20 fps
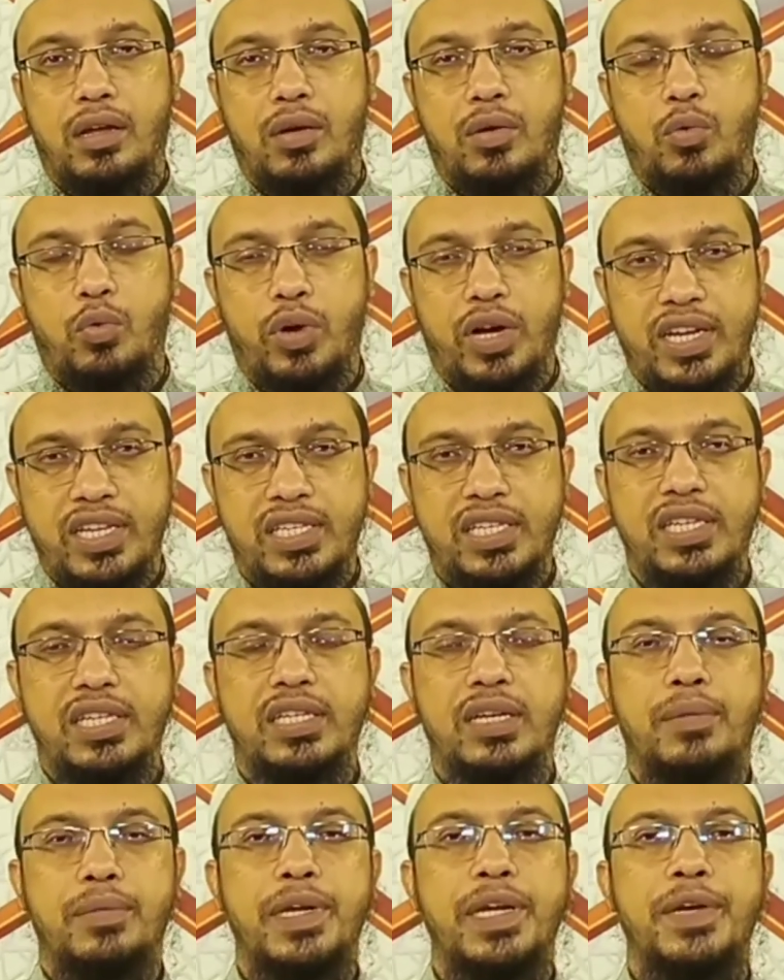ওয়ারিস
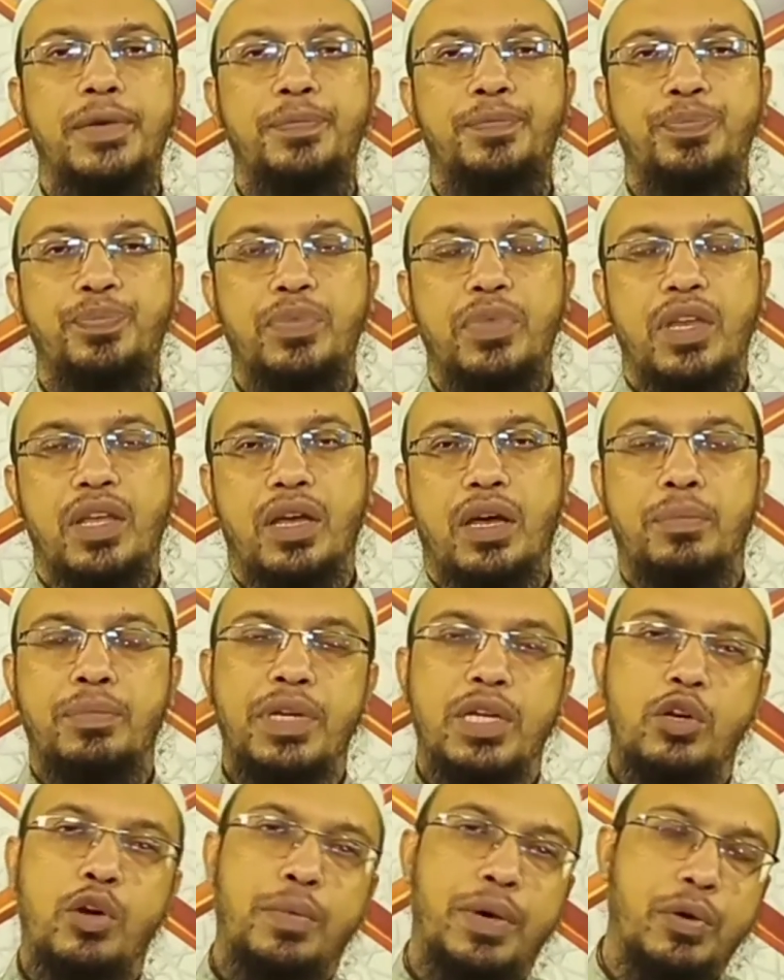হিসাবে আপনি
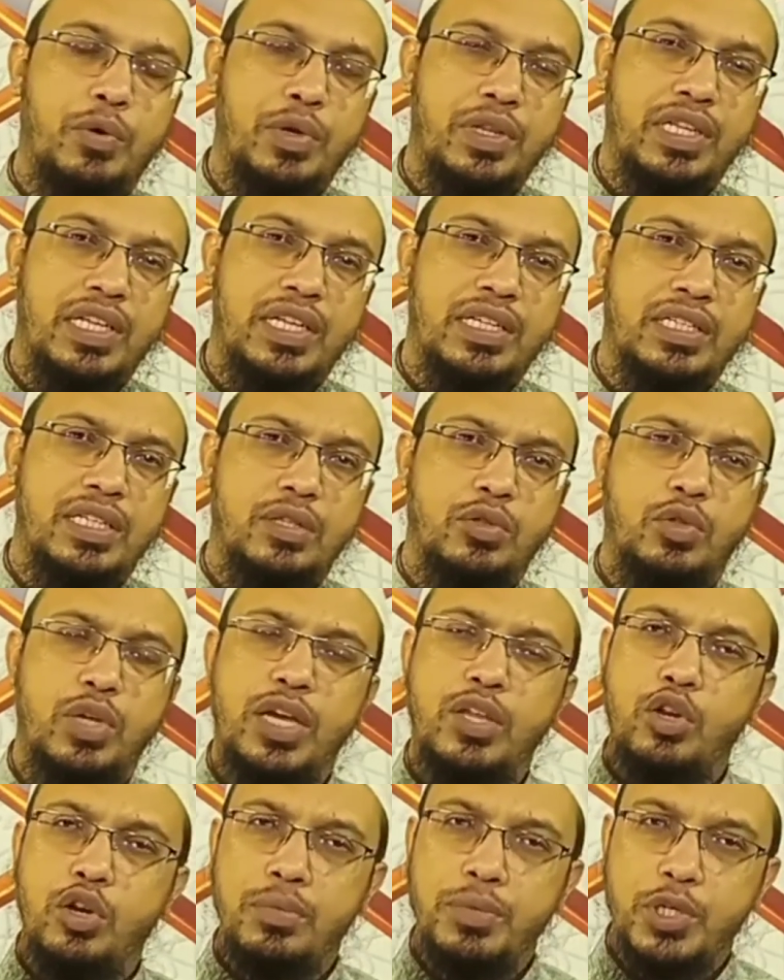ক্ষমা করে দিয়েছেন তো এই
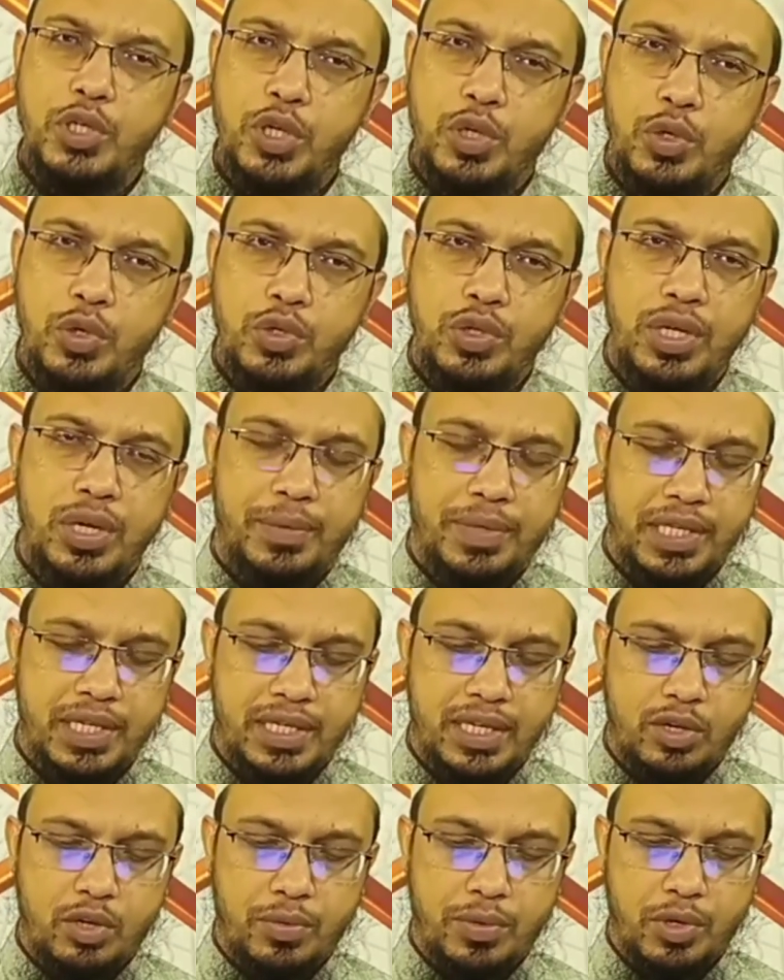ধরনের বিষয়গুলোতে আমাদেরকে
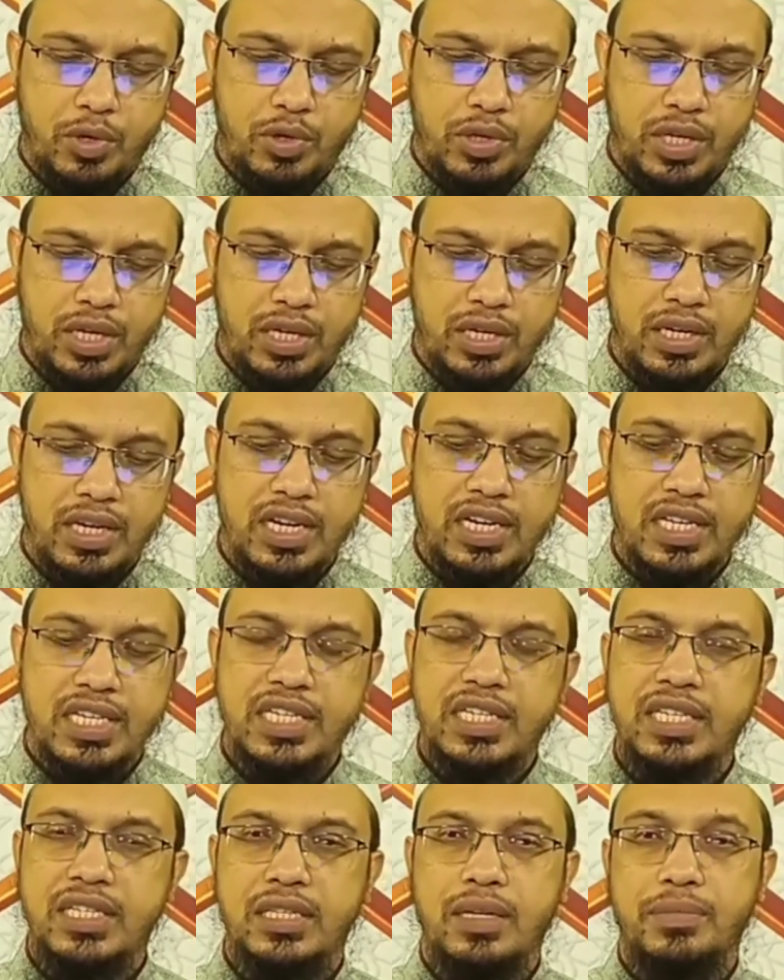ক্ষমা করে দেওয়ার নির্দেশ
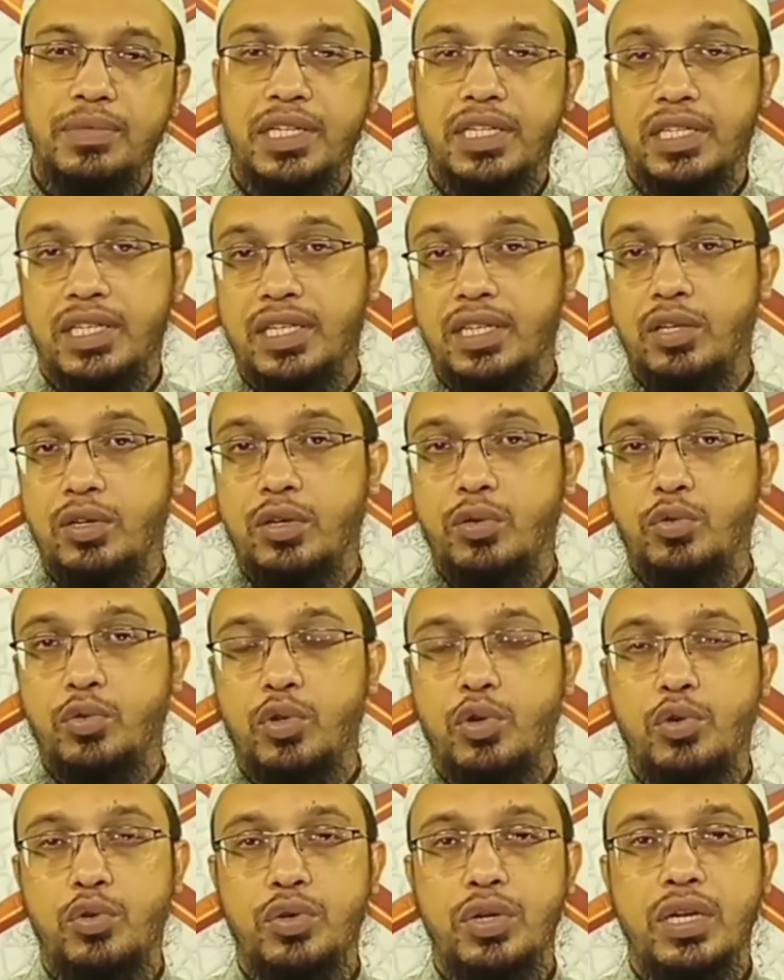ইসলাম দিয়েছে কিন্তু কেউ
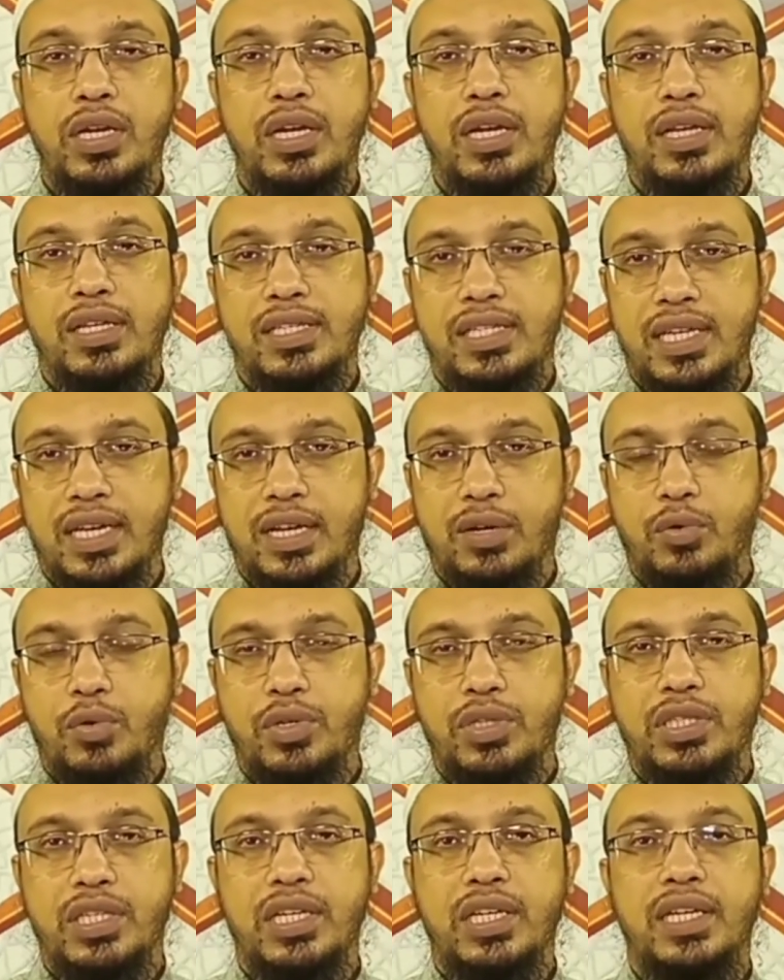ধরুন জেনা
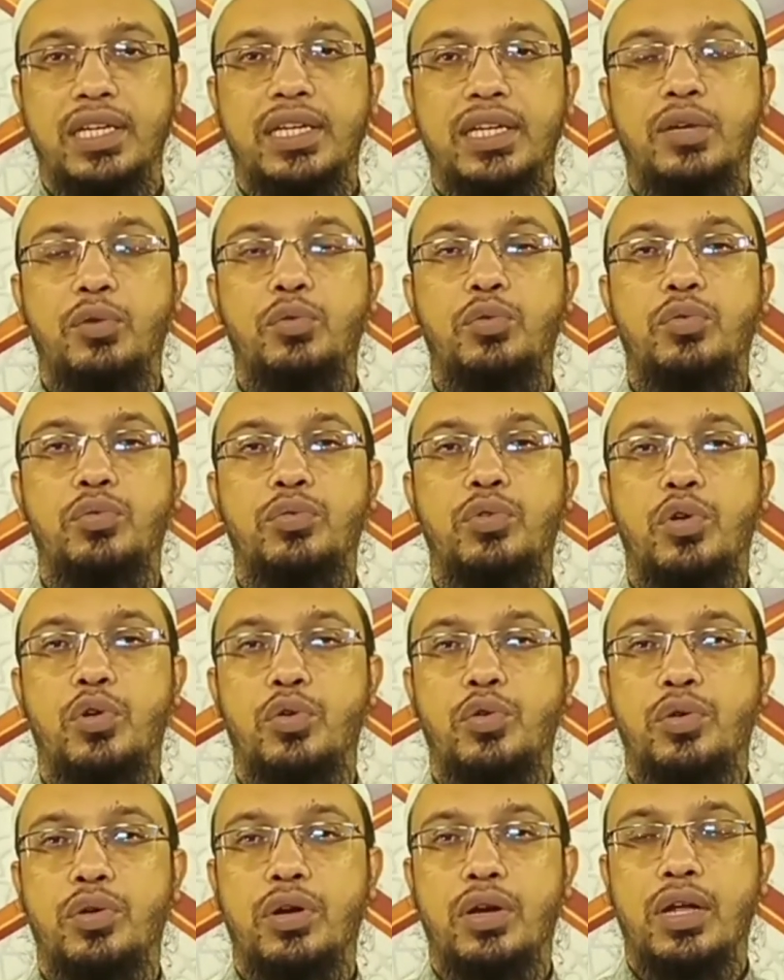করেছে কেউ ধরুন
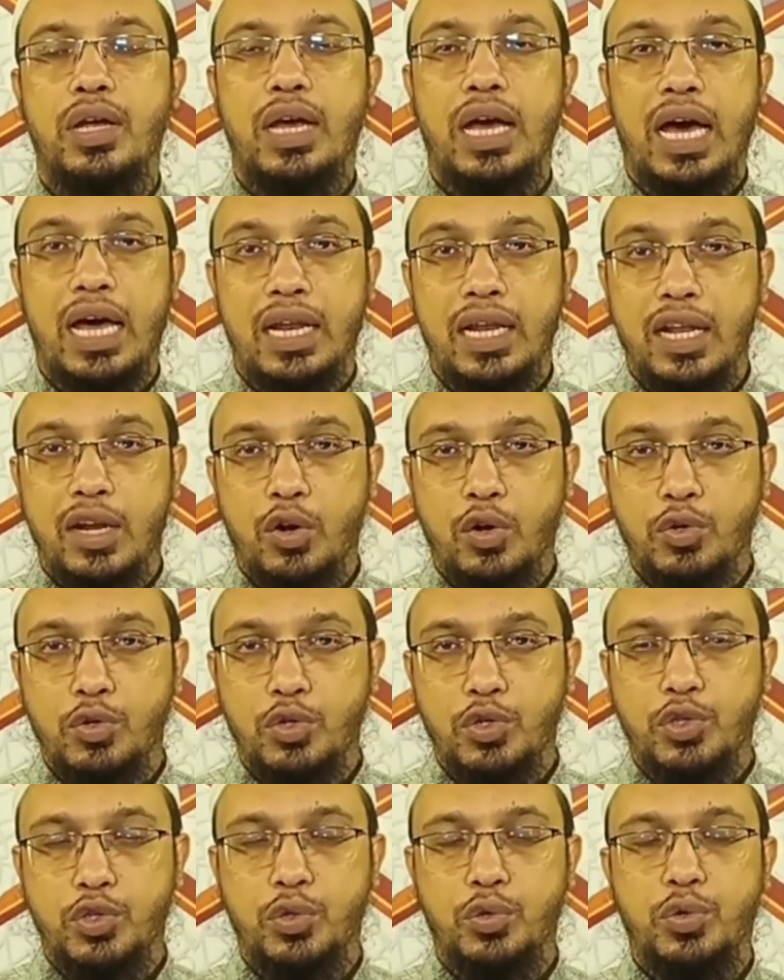আল্লাহর হক
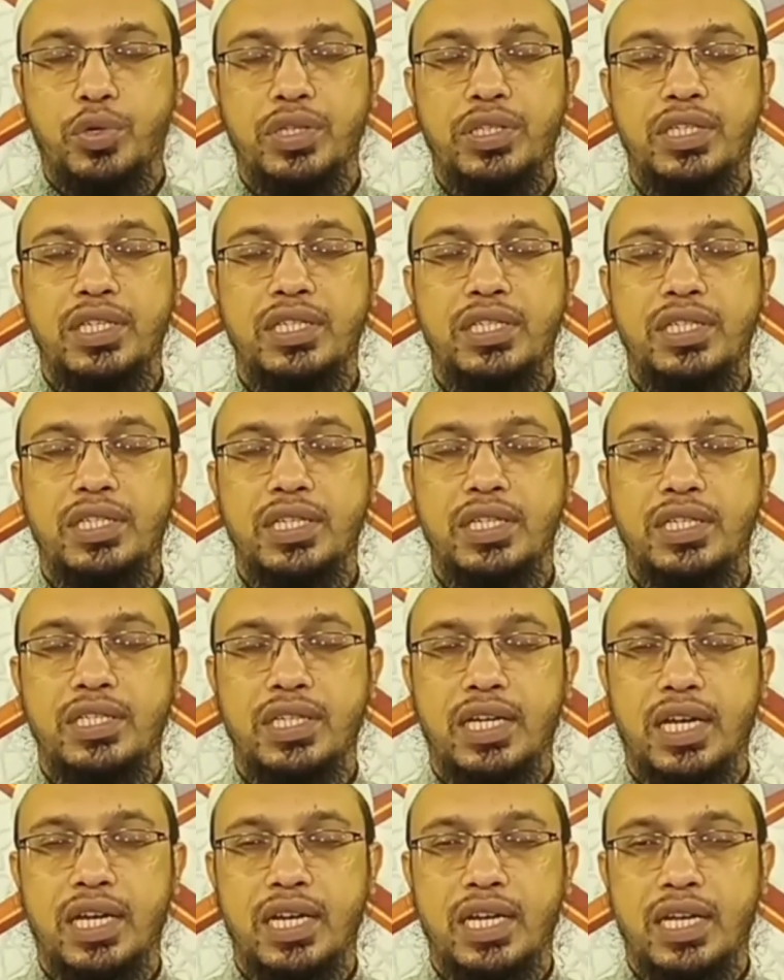নষ্ট করেছে যেটি
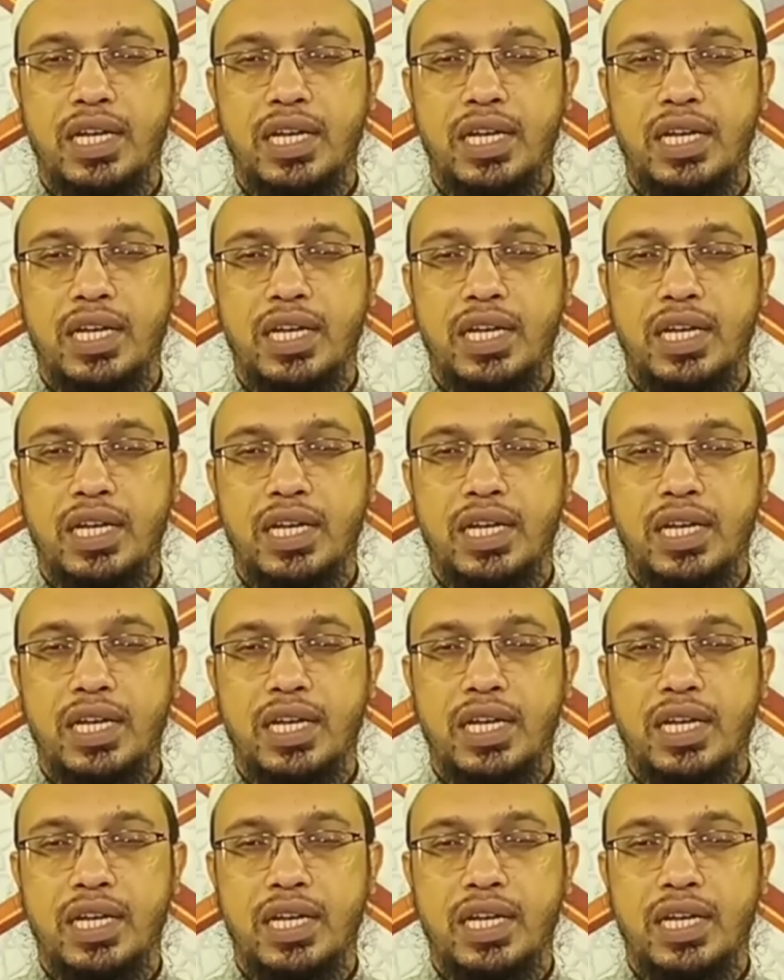যেখানে